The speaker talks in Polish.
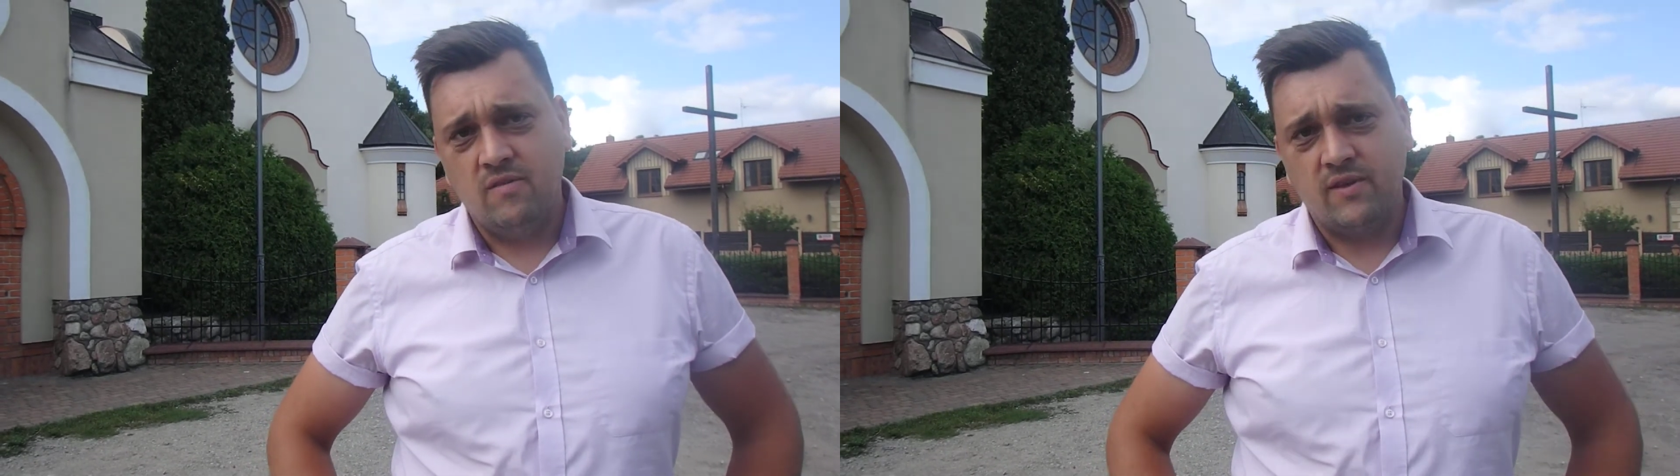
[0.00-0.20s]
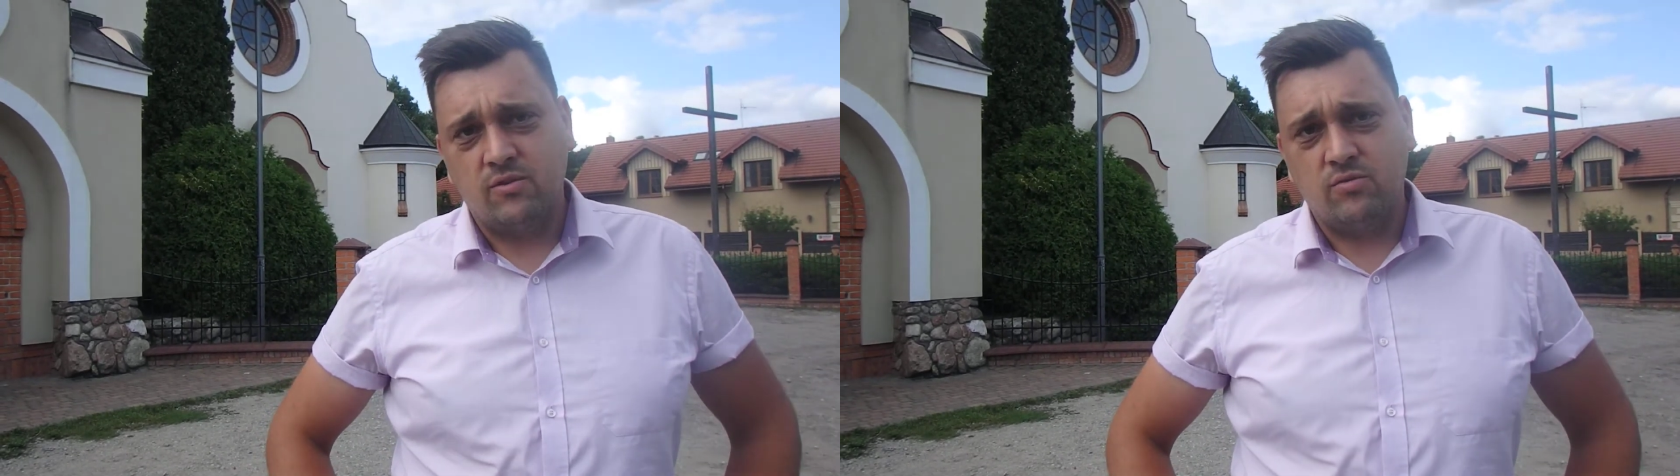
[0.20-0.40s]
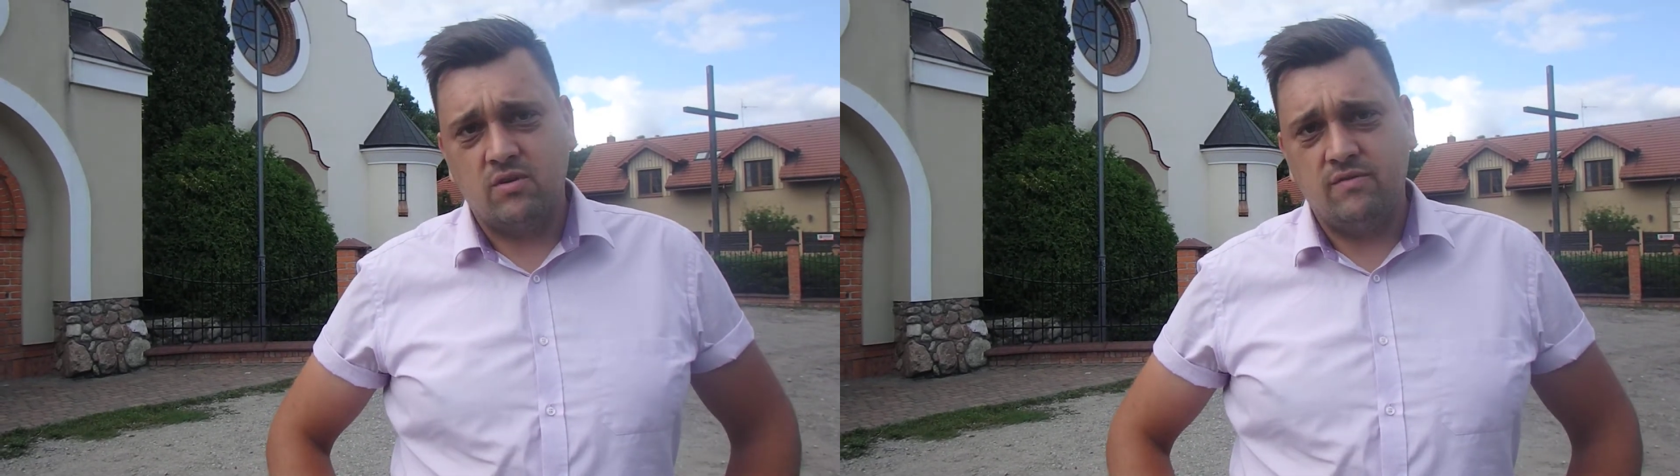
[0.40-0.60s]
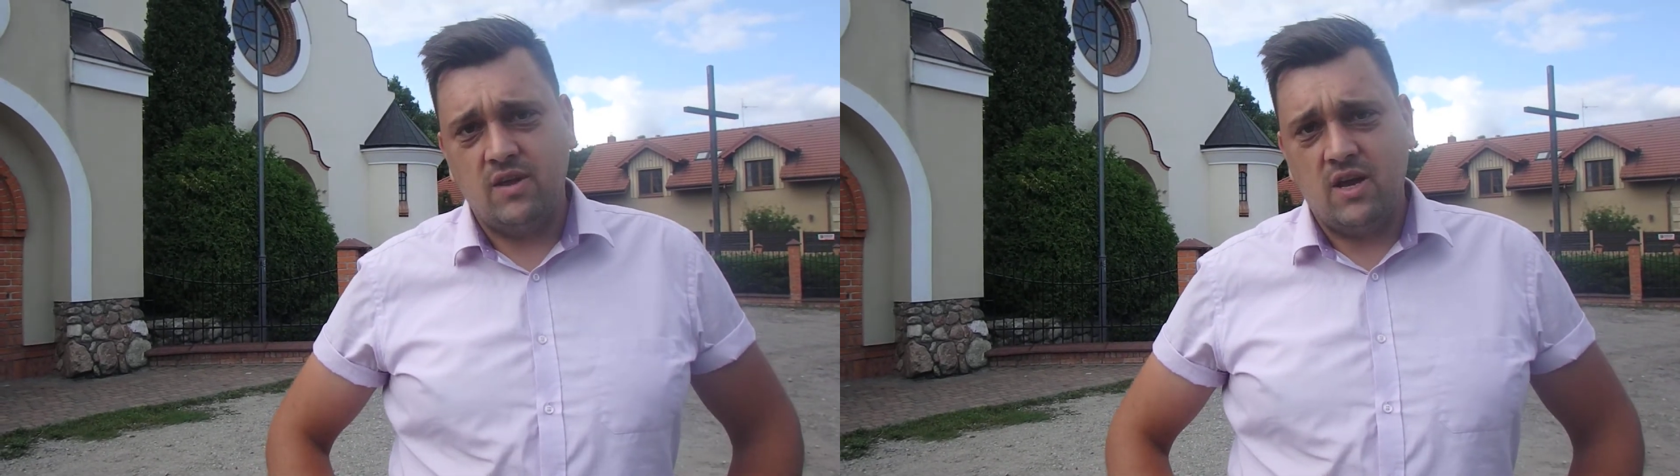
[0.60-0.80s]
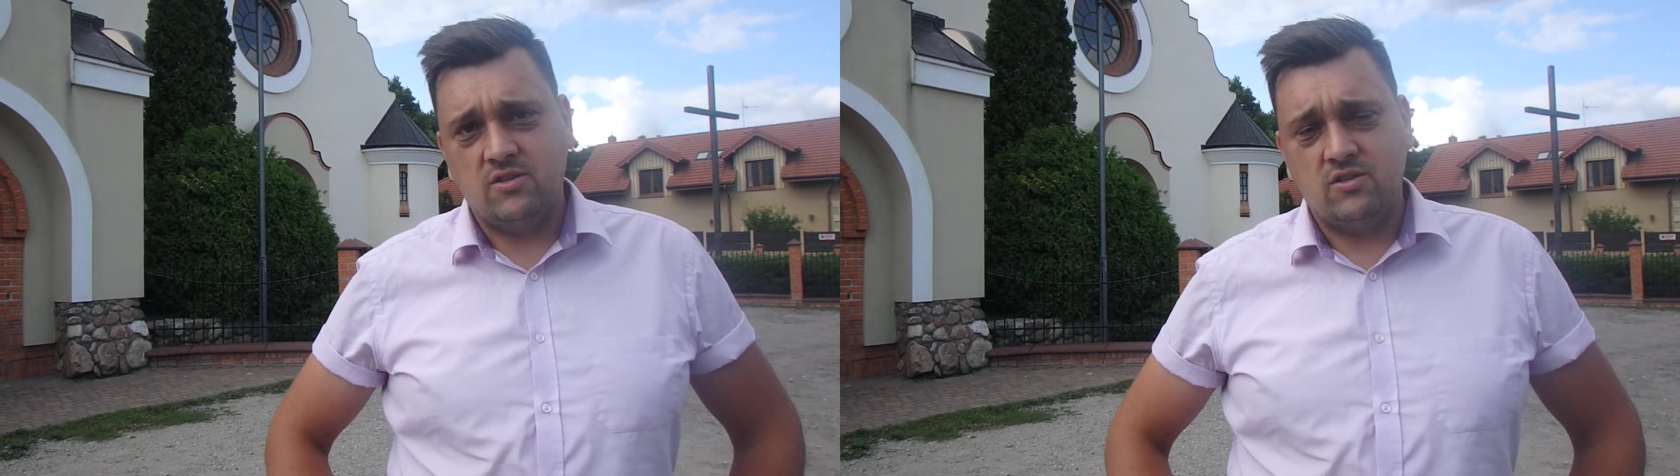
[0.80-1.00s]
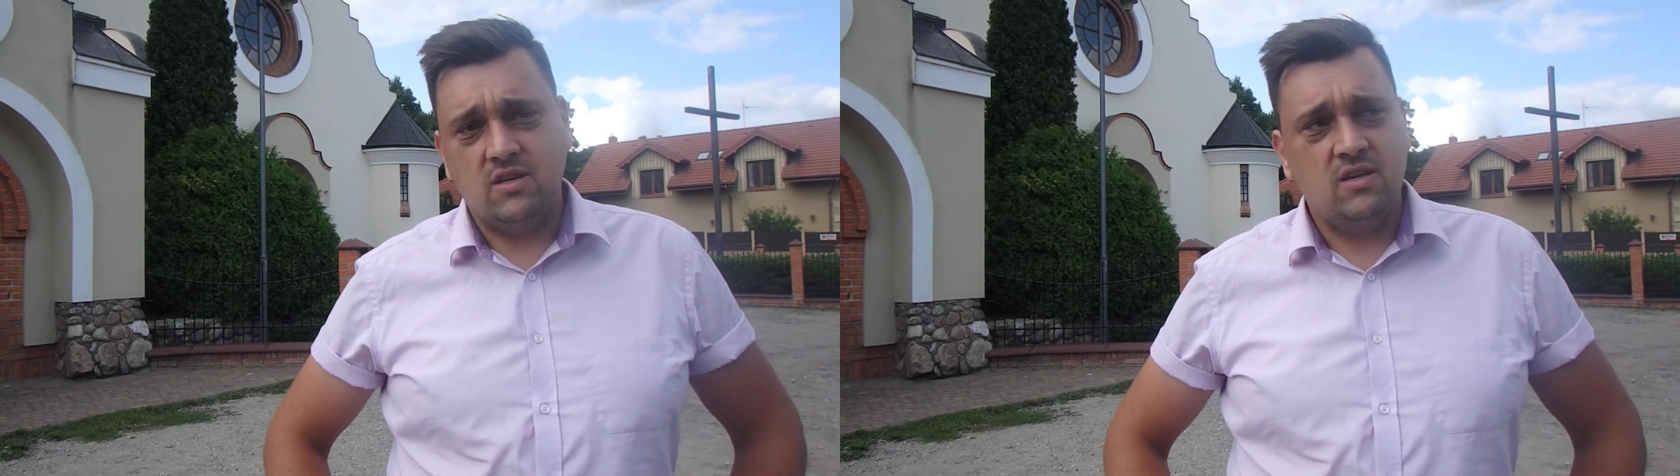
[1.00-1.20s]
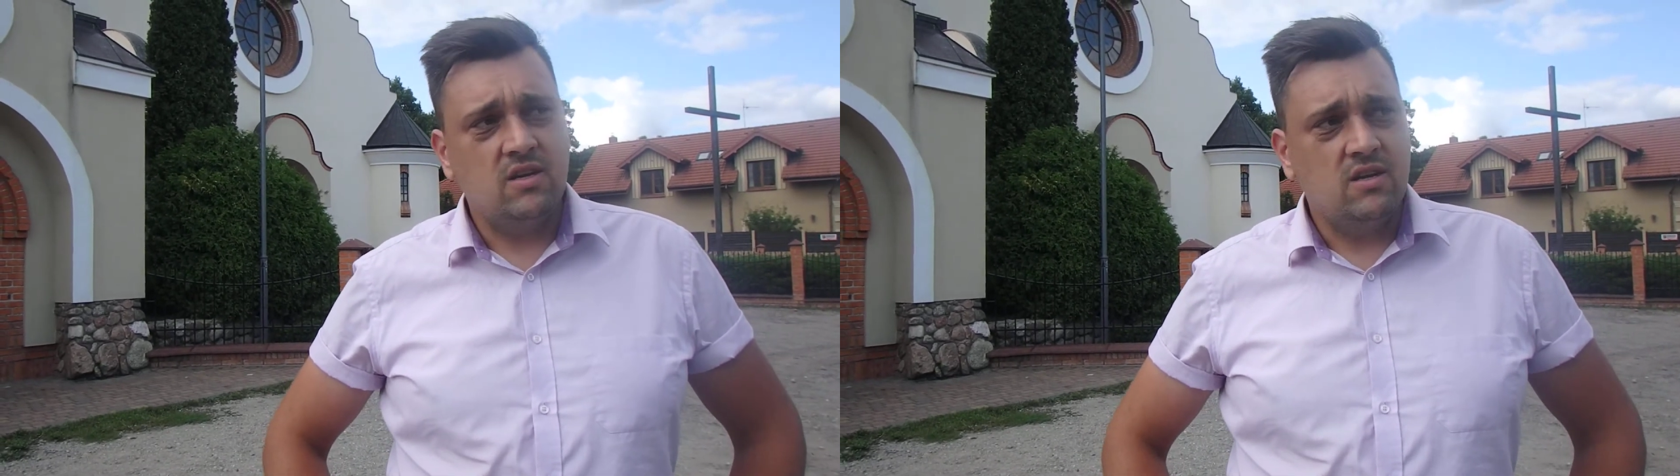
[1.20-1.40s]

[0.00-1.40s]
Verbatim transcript: na których wyjaśnię